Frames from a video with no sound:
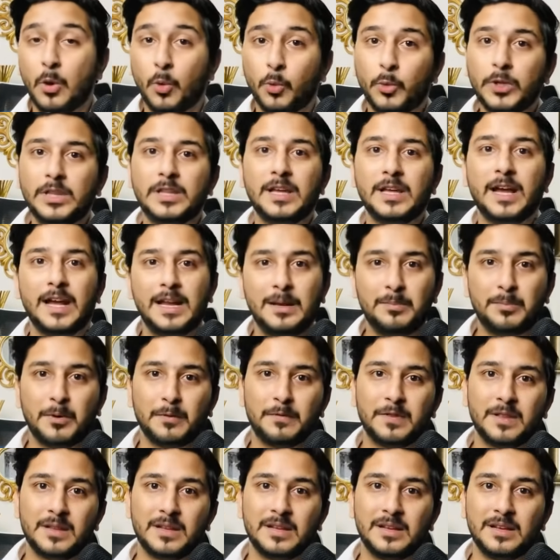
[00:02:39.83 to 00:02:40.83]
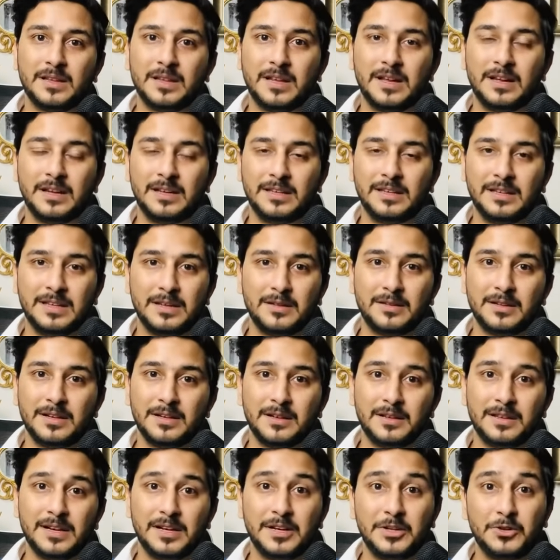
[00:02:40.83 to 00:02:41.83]
विद द हेल्प ऑफ स्किल्स द
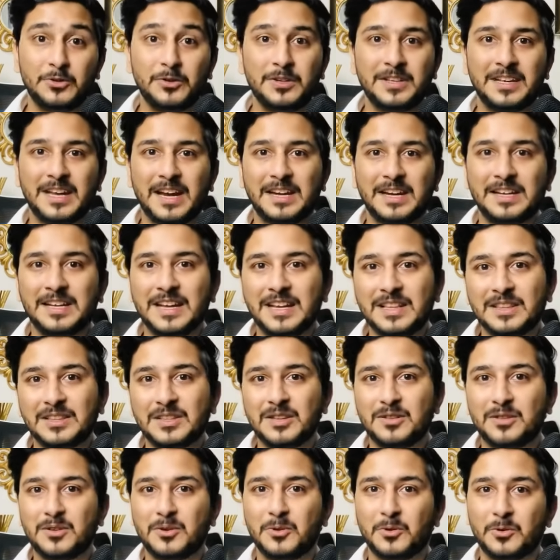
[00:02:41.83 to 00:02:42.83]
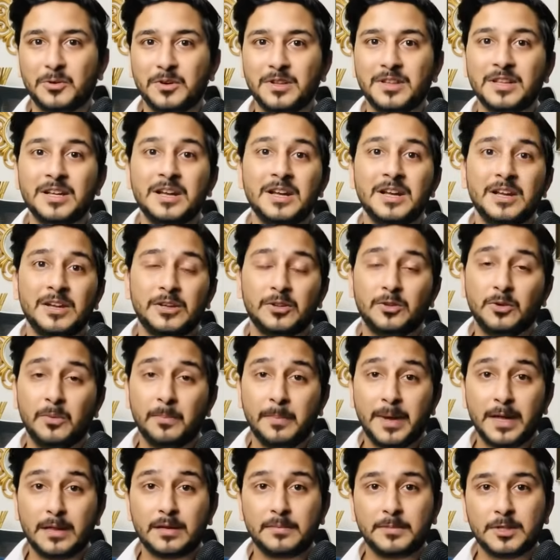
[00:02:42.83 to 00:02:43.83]
स्किल सेट यू विल गेट इन दिस कोर्स तो
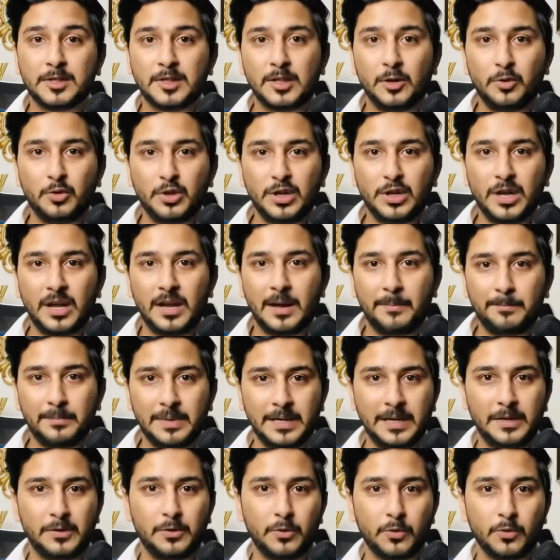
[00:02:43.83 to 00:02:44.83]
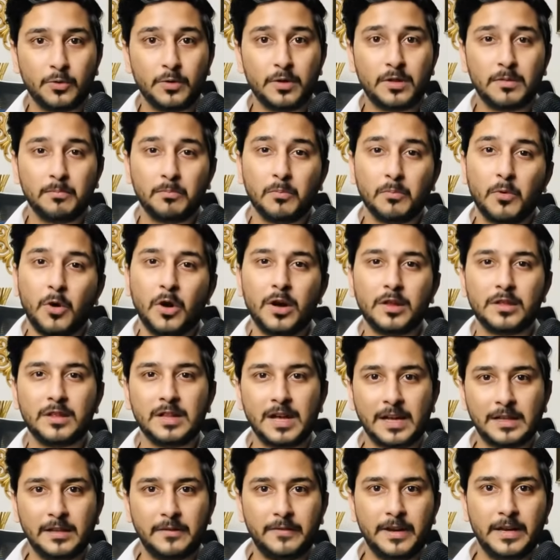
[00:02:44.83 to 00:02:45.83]
मैं समझता हूँ ये कंप्लीट कोर्स बहुत
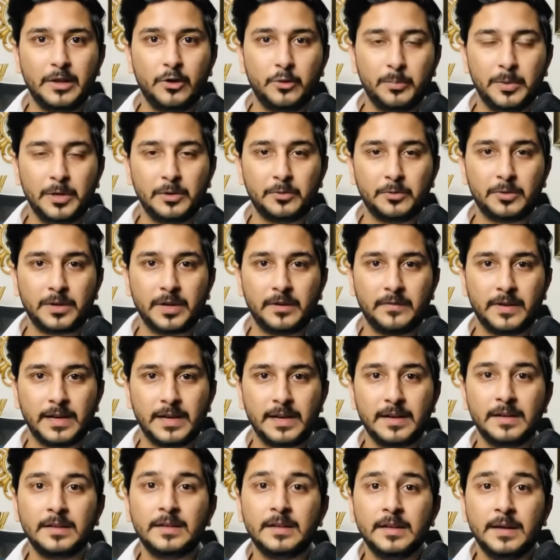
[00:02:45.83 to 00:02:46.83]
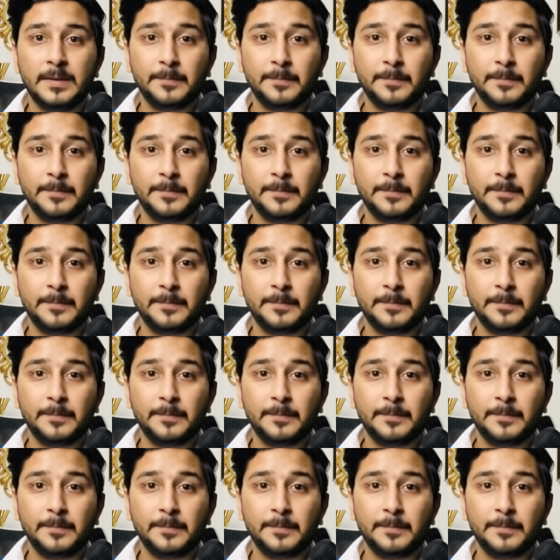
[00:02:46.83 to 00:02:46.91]
ज़्यादा वैल्यूएबल होने वाला है